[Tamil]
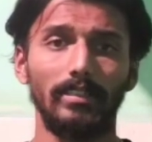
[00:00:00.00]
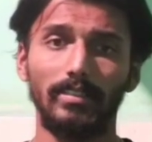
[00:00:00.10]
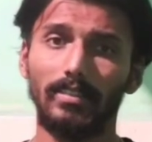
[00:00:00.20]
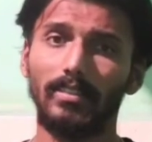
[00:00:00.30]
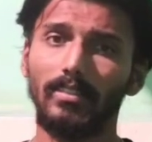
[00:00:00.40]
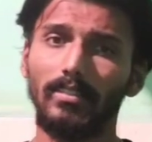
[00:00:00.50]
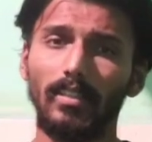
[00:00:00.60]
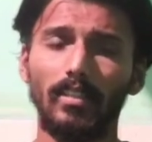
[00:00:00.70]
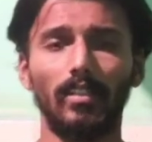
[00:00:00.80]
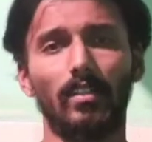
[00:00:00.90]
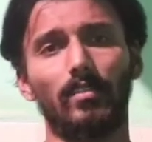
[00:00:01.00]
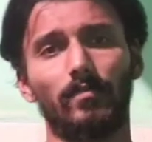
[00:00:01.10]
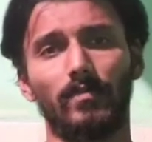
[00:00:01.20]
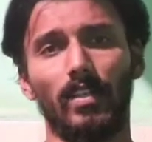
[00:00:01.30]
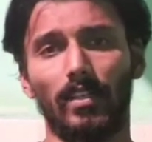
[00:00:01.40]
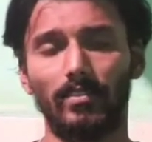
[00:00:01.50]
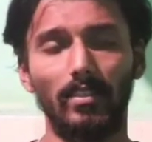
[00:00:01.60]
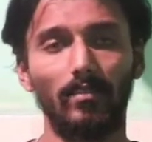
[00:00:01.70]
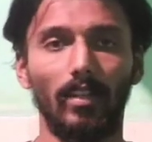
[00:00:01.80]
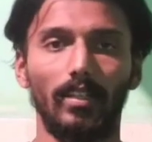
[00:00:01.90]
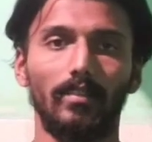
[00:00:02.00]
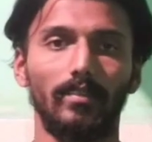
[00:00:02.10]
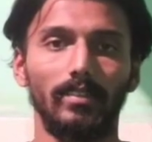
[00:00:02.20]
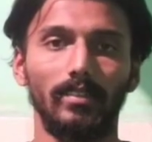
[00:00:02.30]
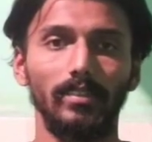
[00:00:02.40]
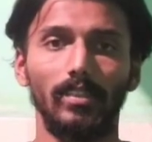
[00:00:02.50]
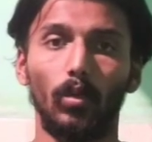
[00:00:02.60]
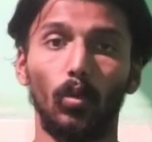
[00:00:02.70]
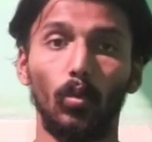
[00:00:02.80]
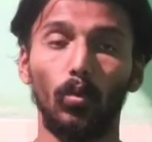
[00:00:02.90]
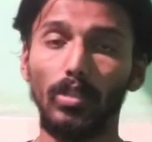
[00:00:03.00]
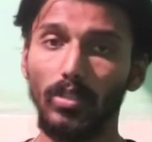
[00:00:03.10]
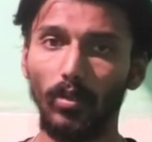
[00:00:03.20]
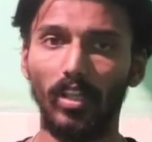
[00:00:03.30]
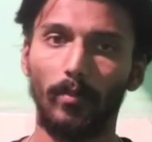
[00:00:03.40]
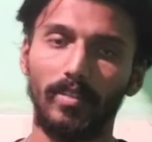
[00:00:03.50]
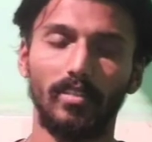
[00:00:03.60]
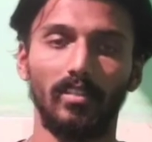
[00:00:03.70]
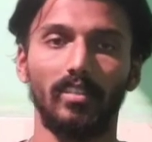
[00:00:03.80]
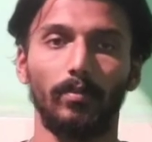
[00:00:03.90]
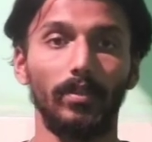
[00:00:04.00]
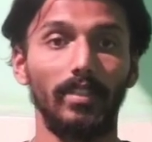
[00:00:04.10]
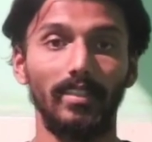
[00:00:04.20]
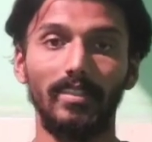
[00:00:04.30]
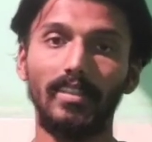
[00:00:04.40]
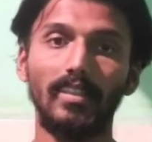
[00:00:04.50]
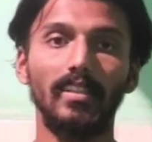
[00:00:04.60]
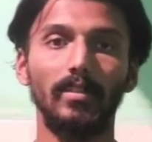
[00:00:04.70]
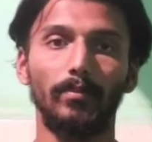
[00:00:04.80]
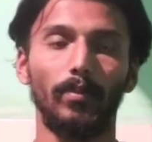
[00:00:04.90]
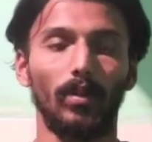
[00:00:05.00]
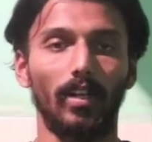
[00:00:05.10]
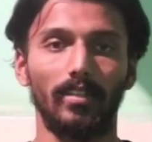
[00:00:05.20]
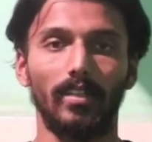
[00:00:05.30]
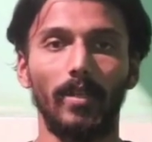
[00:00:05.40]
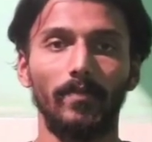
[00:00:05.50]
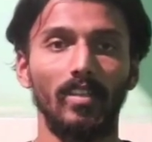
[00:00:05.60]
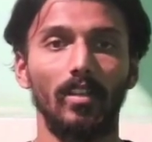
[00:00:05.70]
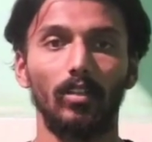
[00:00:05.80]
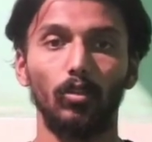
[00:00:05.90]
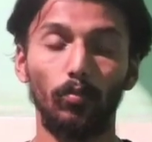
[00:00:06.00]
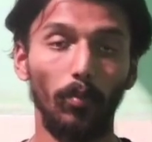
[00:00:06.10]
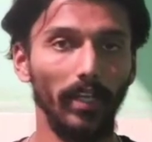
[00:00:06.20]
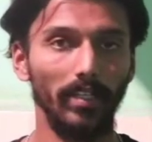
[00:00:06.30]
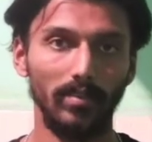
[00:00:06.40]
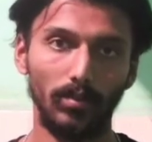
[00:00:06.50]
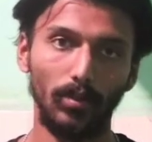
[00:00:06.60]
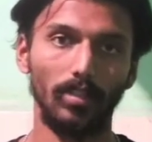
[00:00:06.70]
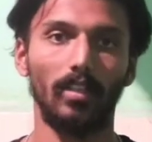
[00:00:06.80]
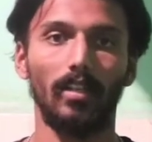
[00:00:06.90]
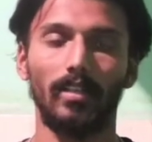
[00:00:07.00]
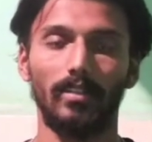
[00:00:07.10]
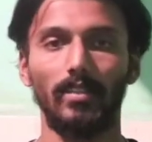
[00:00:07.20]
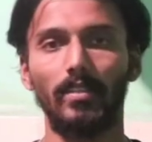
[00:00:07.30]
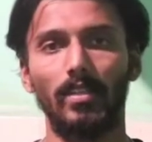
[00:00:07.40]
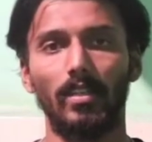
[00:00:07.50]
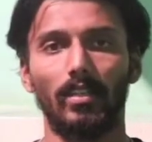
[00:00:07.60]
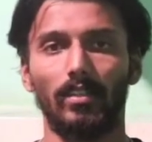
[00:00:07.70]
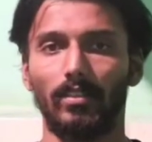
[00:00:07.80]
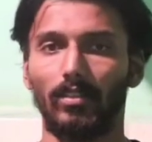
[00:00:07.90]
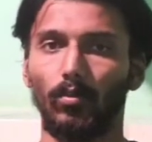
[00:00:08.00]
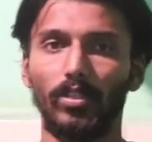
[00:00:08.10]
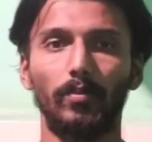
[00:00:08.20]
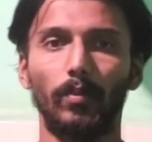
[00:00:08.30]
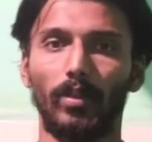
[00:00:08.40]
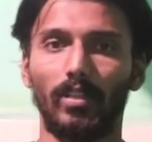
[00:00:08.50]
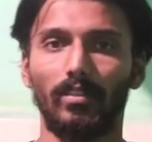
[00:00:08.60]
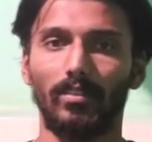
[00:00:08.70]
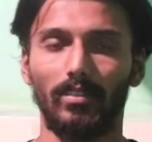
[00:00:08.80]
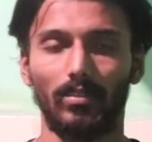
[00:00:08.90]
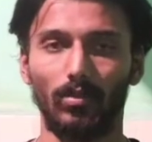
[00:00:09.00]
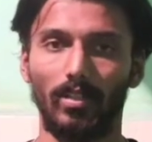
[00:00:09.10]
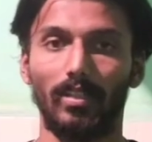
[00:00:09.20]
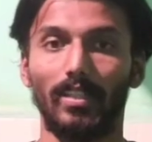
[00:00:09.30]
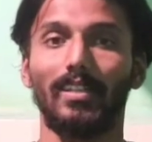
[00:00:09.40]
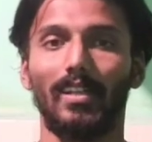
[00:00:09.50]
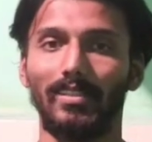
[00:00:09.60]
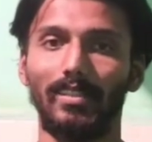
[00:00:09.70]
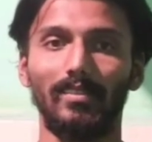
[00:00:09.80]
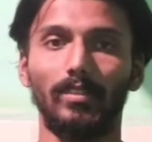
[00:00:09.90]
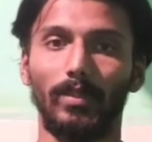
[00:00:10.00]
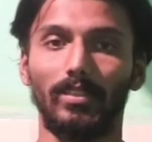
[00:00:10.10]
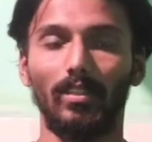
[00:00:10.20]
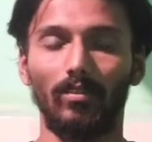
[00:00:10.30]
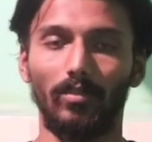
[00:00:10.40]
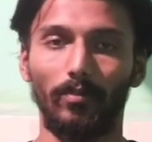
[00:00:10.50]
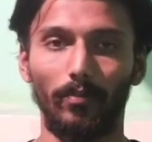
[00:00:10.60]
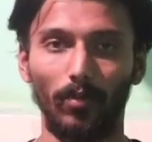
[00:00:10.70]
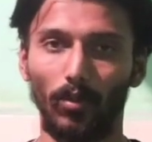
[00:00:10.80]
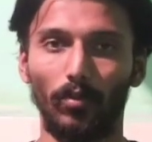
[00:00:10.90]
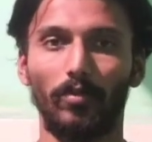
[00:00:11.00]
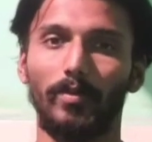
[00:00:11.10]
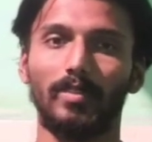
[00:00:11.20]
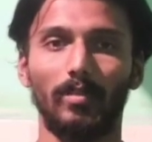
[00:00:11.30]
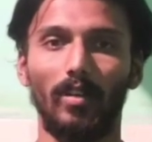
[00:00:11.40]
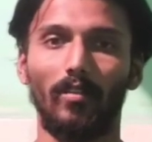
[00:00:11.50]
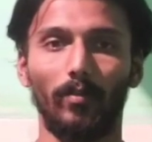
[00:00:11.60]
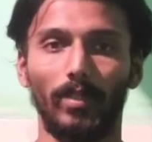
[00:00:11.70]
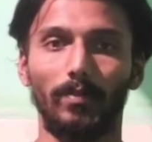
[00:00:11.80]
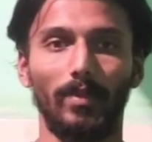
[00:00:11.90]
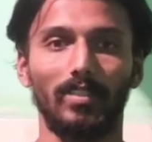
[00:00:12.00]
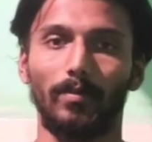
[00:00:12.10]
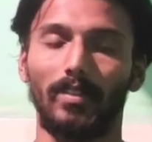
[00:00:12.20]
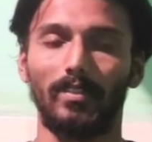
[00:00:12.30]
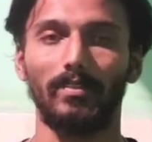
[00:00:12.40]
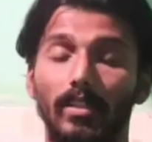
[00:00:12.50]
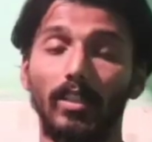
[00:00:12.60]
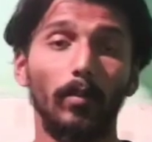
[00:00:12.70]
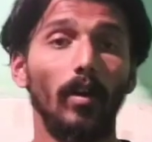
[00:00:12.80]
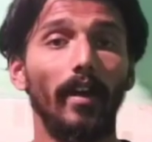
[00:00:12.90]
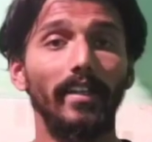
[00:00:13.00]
இத்தனை காலம் அரசியல் வாழ்க்கையில் வந்து உள்துறை அமைச்சராக இருந்தப்ப இந்தி திணிப்பு போராட்டத்தில் துப்பாக்கி சூடுகள் நடத்தி உயிர் போனதாக சொல்கிறாங்க அதுதான் வந்து பார்த்தா அவர் ஒரு விமர்சனமாக அவரை பற்றி பேசப்படுது அதுக்கப்புறம்